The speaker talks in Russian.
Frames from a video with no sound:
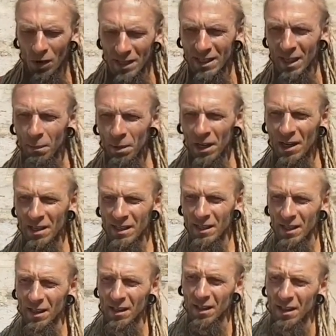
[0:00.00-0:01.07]
от
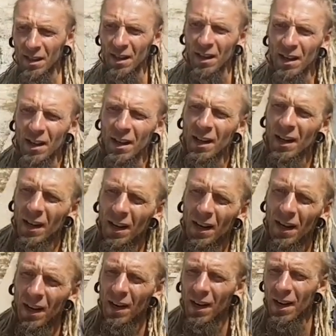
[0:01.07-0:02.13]
стабильности,
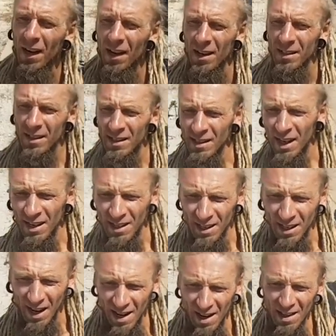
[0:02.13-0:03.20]
а, социальных
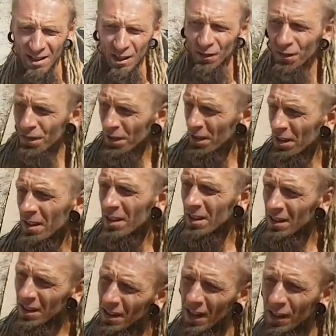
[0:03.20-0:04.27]
гарантов,
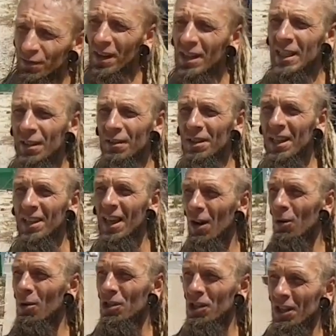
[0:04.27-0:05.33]
асфальтированных
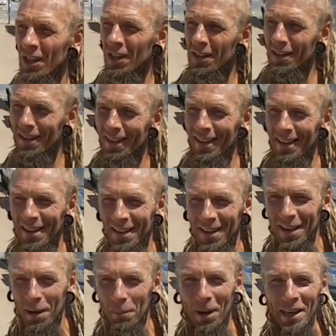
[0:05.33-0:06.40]
дорожек,
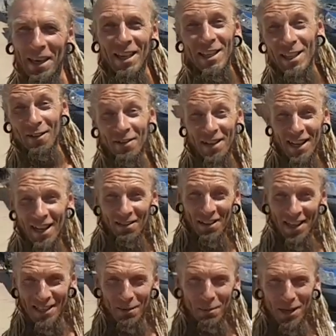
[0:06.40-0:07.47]
пакетиков для
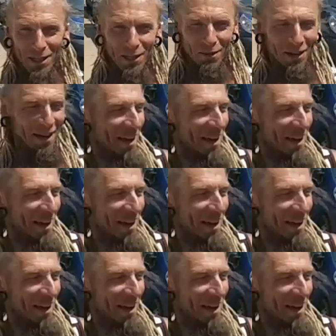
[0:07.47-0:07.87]
говна собачьего.